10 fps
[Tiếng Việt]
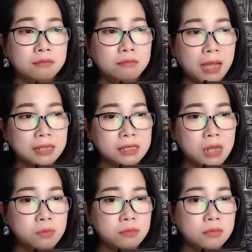Mặt
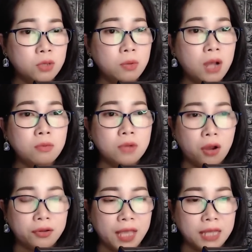sông cũng không
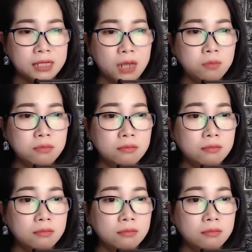còn dậy sóng,